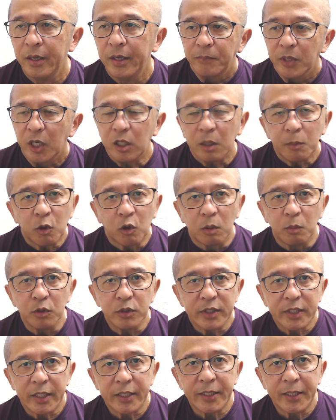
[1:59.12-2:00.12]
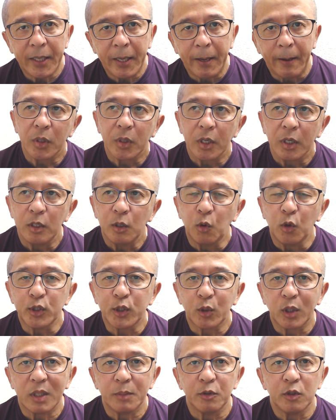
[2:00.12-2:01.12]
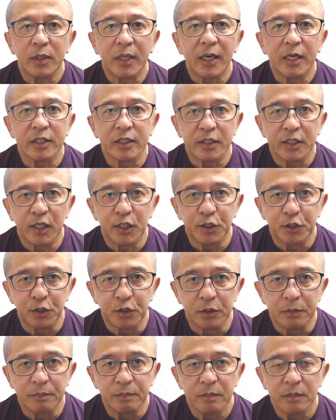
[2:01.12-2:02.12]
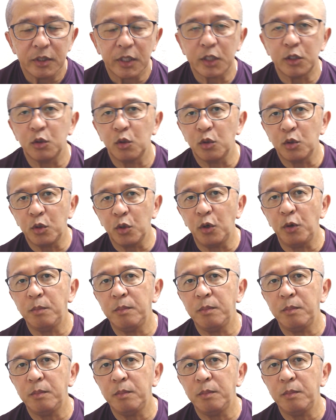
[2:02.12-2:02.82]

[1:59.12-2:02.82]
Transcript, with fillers: 例えば顧問先で労使トラブルが発生する。社長と